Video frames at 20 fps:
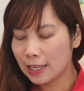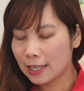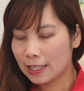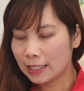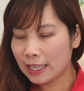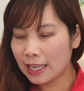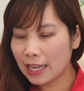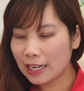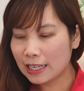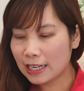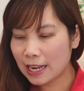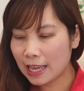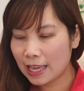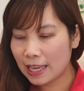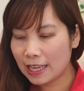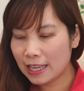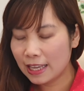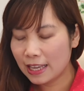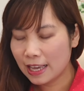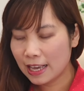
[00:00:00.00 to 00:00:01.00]
cái anh
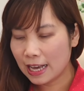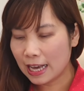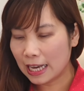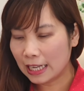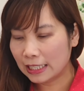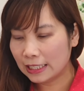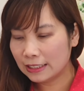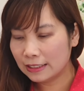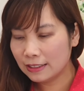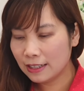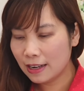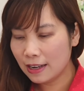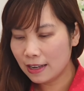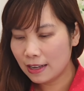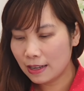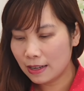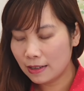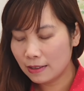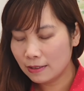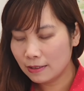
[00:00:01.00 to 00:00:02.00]
này ảnh
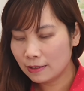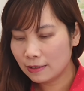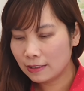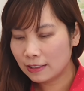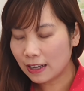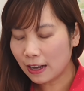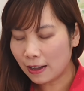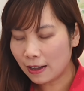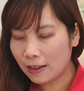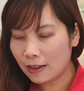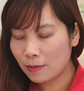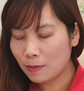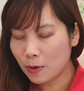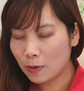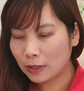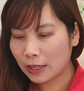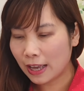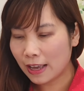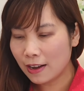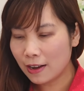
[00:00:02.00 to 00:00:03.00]
à, có
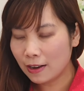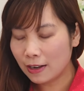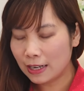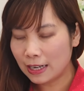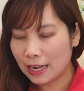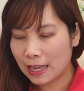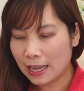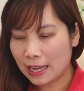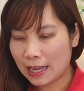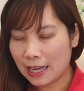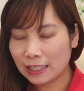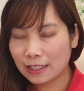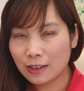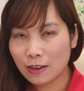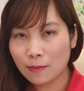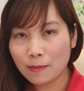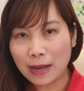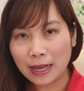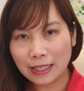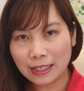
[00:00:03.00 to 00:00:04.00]
một cái gọi là anh
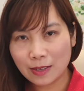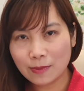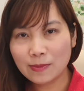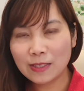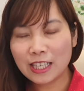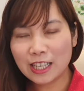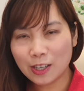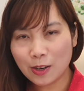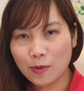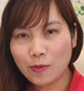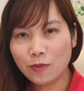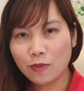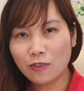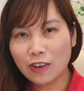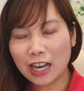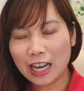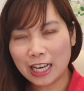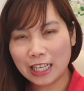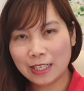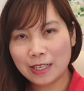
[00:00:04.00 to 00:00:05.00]
có bằng công dân úc
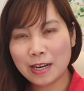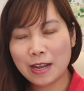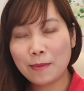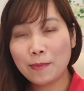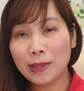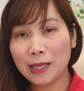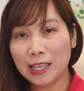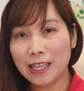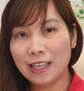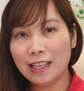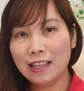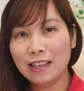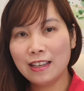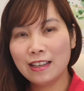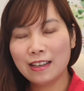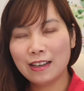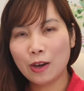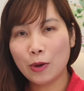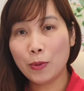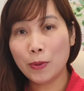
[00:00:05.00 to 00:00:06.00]
và anh đã bị
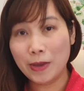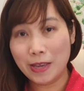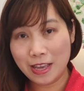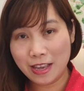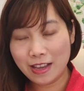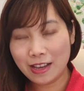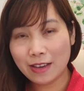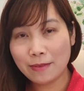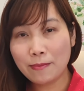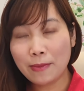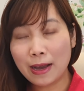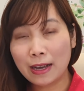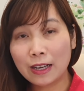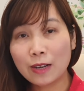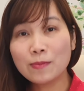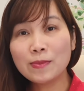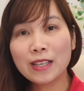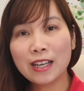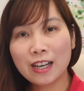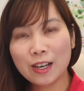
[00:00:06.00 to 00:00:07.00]
hủy cái bằng
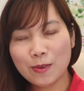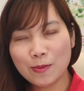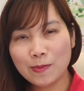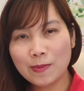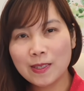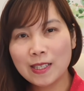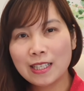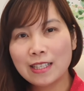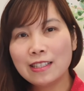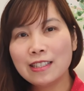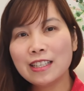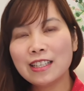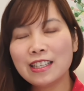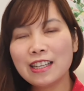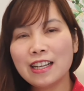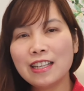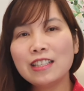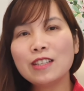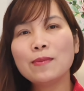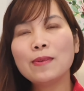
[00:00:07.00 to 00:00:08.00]
công dân úc cho
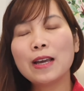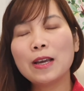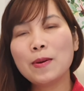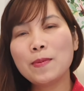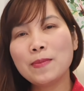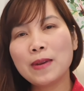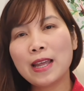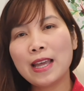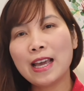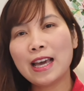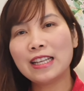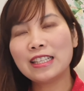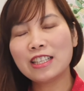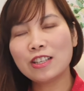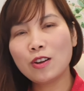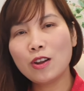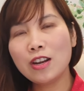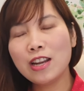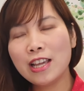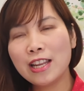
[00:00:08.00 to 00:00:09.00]
nên trong ngày hôm nay hạnh sẽ
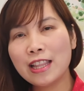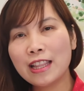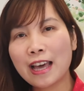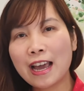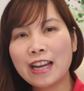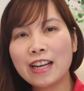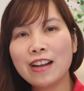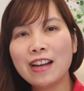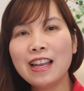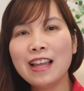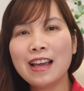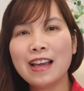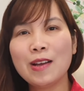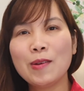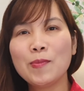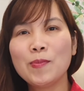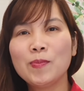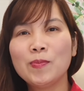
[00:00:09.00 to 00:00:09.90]
nói đề tài đó là